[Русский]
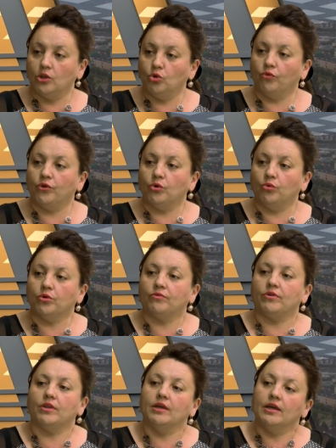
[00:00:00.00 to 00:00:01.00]
новый
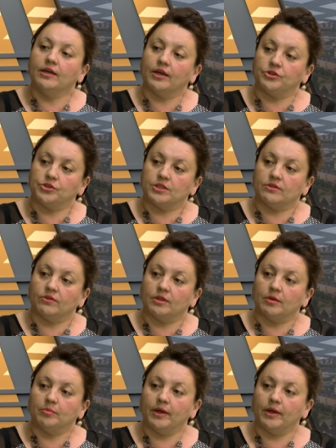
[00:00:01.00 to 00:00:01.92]
уровень качественно,